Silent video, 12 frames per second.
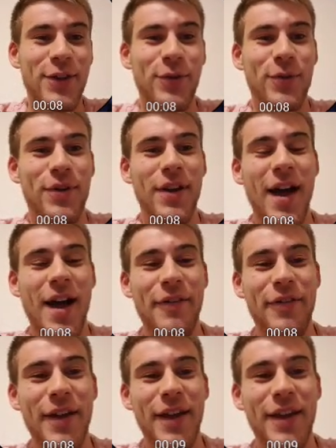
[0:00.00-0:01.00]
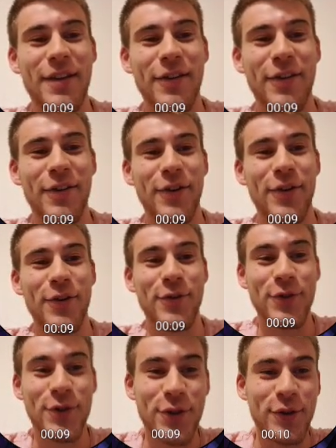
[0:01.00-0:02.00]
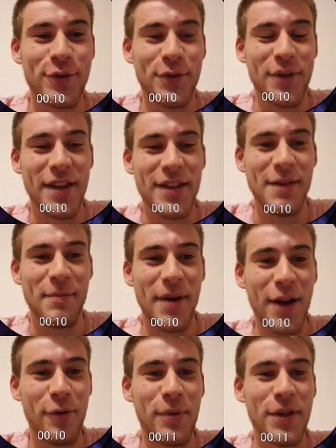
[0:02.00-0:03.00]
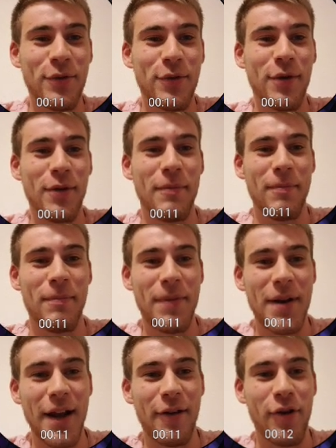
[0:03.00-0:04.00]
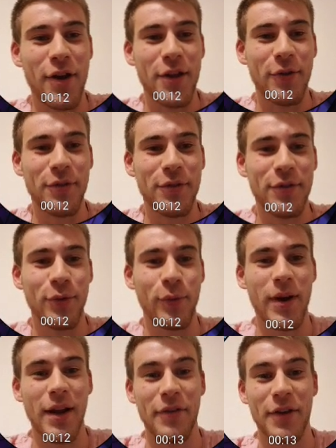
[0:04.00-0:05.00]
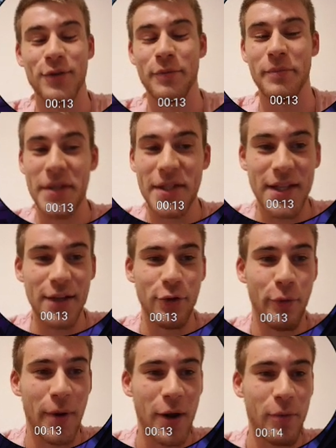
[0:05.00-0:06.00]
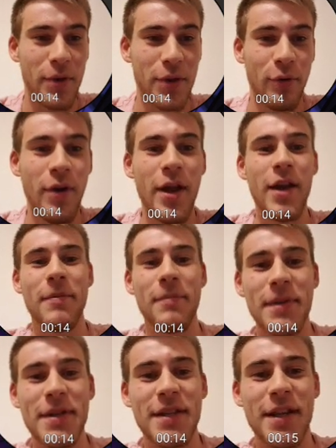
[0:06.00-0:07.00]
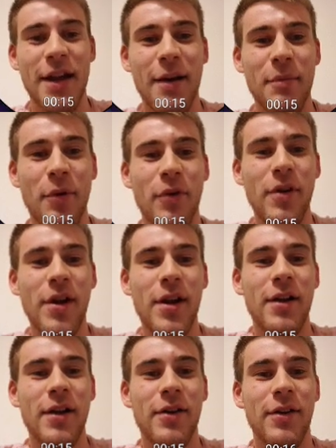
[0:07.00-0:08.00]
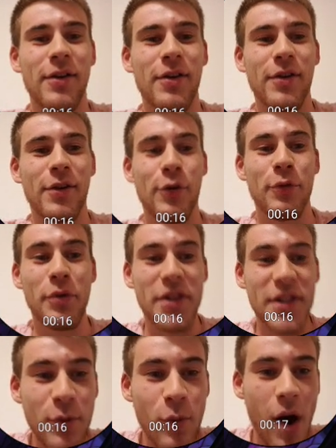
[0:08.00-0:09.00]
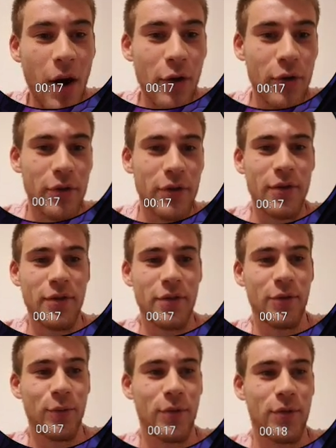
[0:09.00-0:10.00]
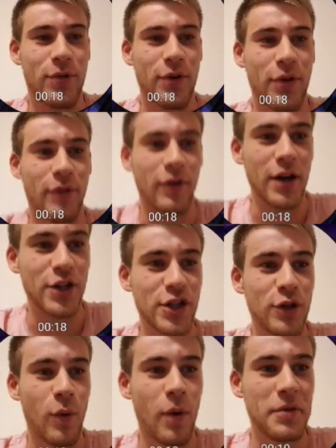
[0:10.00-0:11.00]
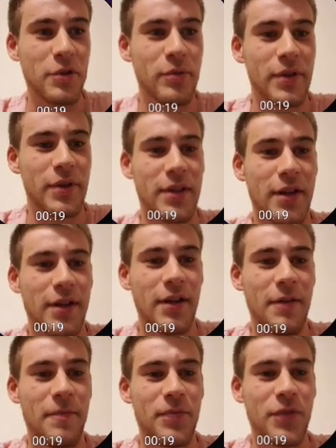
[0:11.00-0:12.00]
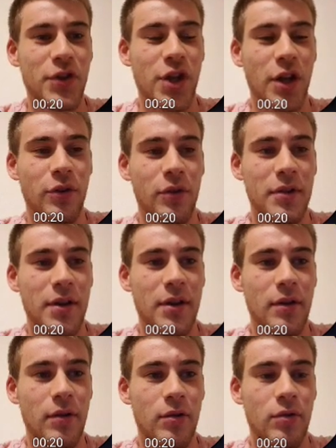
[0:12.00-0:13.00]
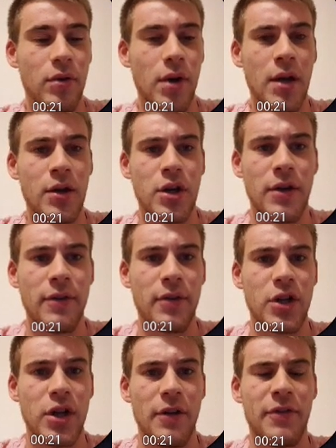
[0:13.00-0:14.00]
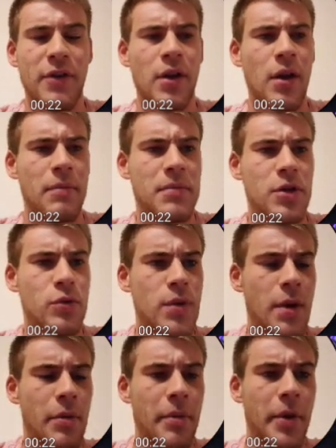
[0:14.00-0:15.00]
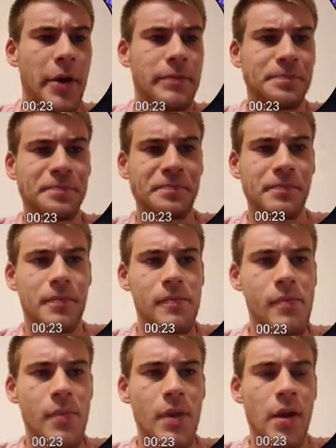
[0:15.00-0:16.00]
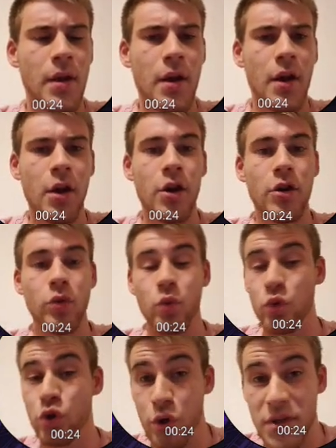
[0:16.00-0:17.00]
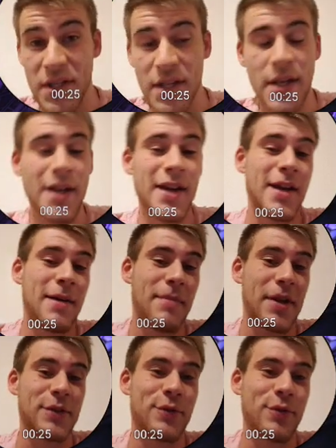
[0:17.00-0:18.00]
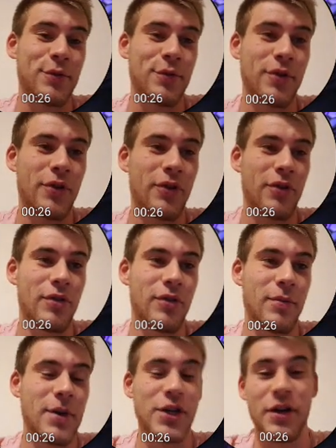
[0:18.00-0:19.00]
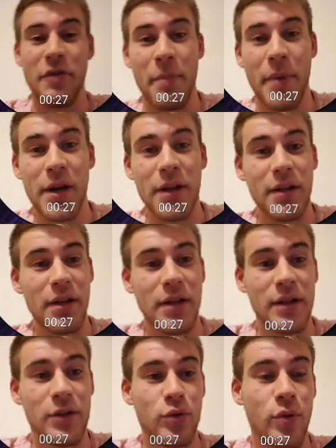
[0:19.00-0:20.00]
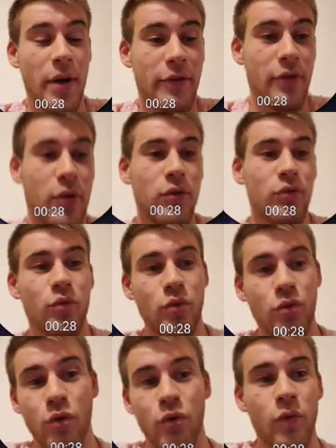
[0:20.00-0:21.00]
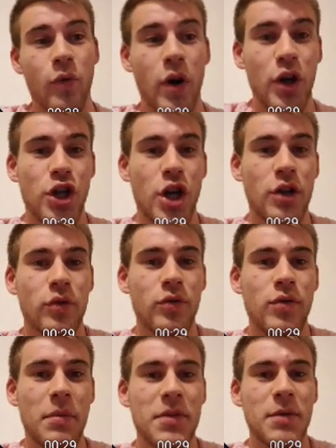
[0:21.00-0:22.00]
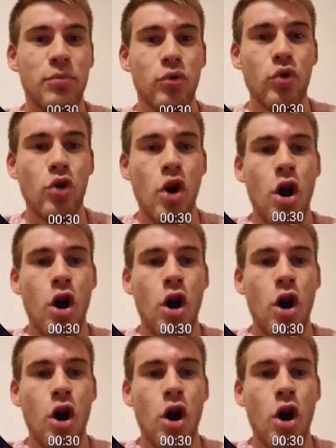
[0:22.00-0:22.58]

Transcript: Donc avec euh, une chance de gagner Black Widow clairvoyante, donc la version mystique de Black Widow, mais également euh, le petit Warlock. Donc euh, voilà, j'ai 3000 unités, j'attendais, là je, l'ai la fais à minuit à peu près, donc jeudi parce que bah, j'avais pas les, yeux avant, donc voilà, j'ai attendu un petit peu.